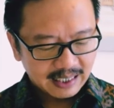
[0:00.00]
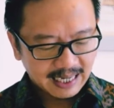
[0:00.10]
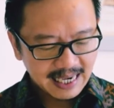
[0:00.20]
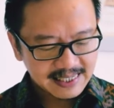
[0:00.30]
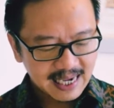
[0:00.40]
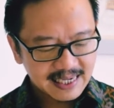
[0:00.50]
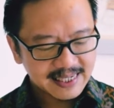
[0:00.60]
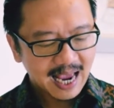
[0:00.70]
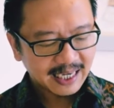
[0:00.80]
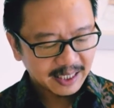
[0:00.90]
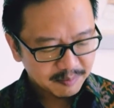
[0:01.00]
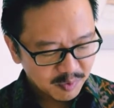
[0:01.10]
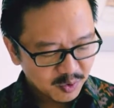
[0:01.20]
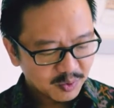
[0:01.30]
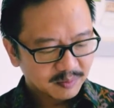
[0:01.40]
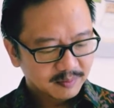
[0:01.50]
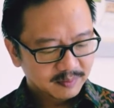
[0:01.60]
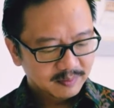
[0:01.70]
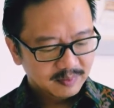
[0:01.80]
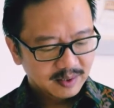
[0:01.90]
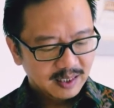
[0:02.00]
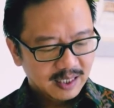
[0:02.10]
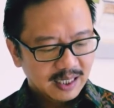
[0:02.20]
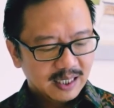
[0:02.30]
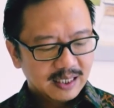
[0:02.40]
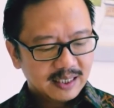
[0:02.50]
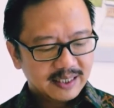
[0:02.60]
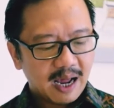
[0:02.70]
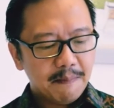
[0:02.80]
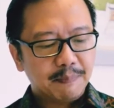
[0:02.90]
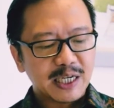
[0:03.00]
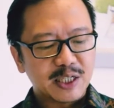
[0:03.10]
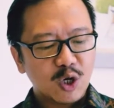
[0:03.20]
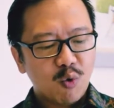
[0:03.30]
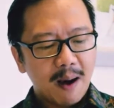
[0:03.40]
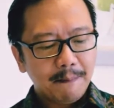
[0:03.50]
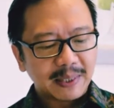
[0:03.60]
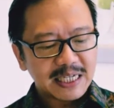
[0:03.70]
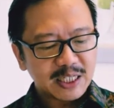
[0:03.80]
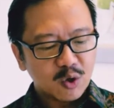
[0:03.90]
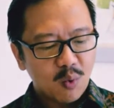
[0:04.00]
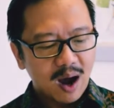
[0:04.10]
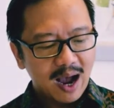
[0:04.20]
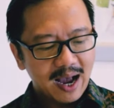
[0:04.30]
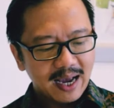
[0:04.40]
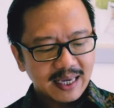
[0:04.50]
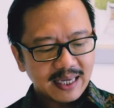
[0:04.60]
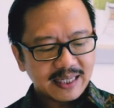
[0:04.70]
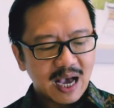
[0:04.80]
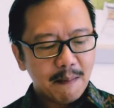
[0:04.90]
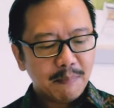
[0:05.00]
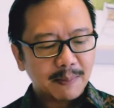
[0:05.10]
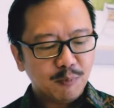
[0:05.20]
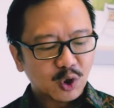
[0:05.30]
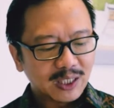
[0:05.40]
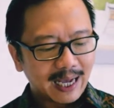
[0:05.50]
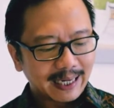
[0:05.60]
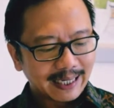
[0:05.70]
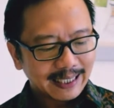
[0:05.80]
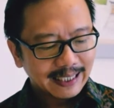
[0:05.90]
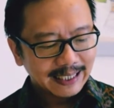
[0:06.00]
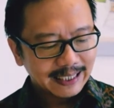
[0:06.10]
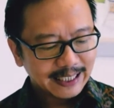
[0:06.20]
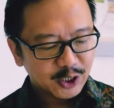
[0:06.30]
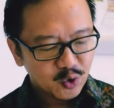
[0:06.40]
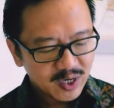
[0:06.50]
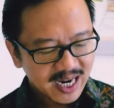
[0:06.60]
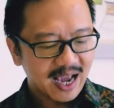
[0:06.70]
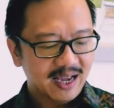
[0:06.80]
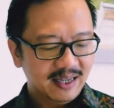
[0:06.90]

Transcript: Rasa sakitmu. Dan peristiwa-peristiwa yang berputar di dunia